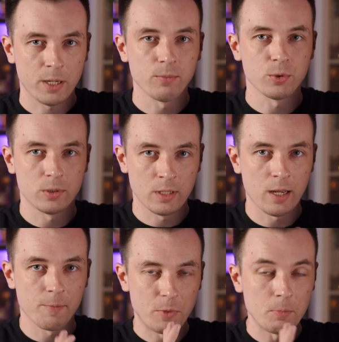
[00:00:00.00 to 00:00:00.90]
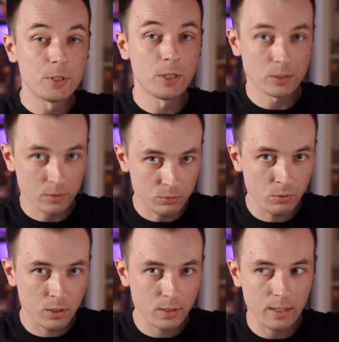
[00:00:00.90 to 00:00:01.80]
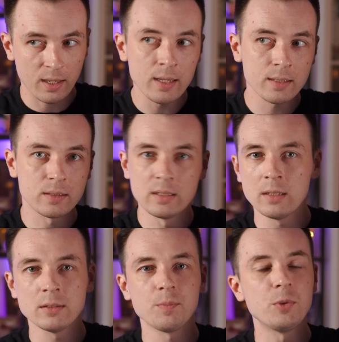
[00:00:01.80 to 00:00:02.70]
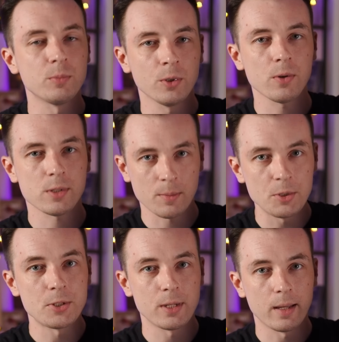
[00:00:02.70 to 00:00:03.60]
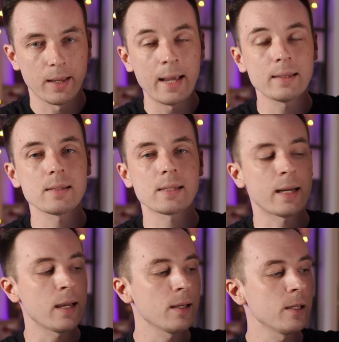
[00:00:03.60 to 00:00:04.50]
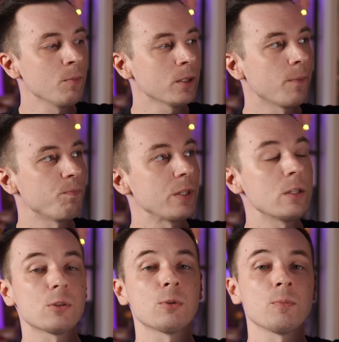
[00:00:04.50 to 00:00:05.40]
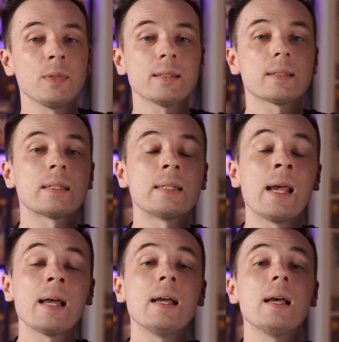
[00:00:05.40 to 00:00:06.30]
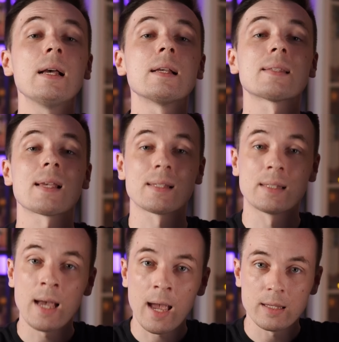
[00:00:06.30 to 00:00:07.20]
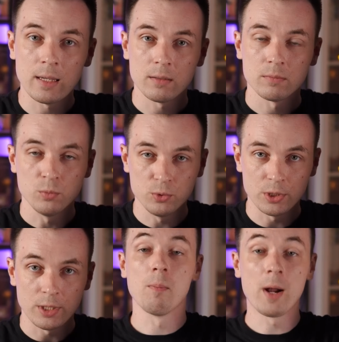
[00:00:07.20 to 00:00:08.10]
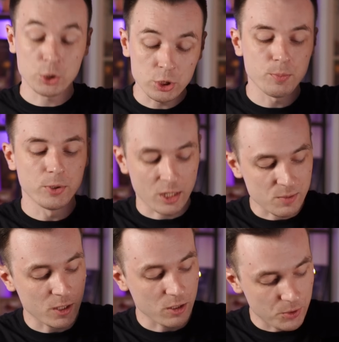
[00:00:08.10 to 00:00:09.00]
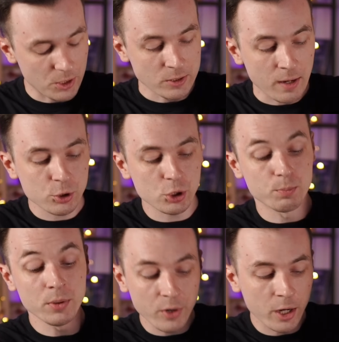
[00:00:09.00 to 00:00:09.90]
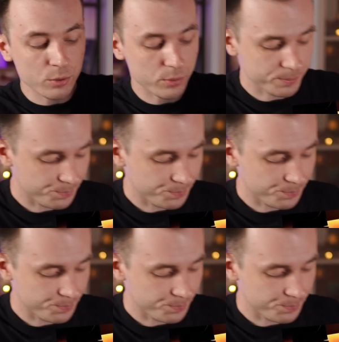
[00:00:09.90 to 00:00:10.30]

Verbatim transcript: прям вот на MIDI клавиатуре, это дело немного сомнительное. Это скорее именно инструмент для создания музыки. Большие полноразмерные MIDI клавиши бывают,